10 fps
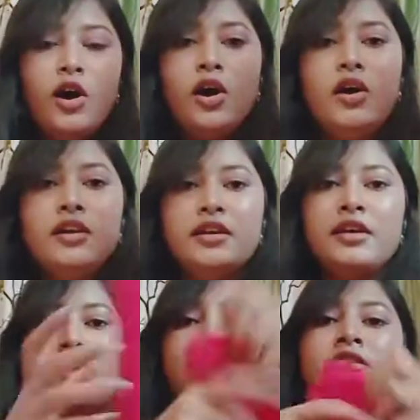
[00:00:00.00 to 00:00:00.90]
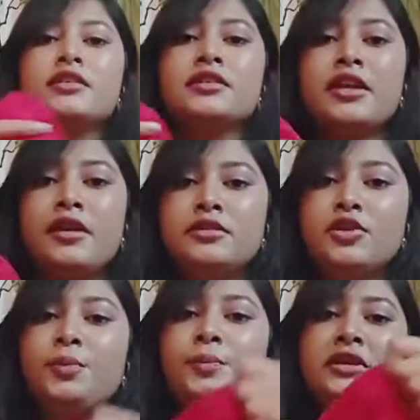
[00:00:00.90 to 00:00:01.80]
और इसके
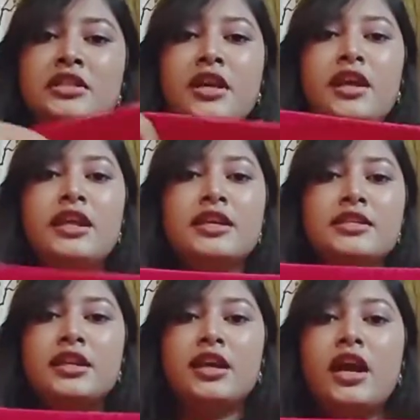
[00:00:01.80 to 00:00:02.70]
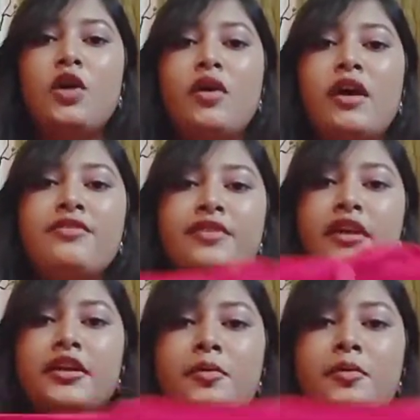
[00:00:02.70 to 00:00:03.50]
जो पीछे है ना इलास्टिक लगा हुआ है फ्रंट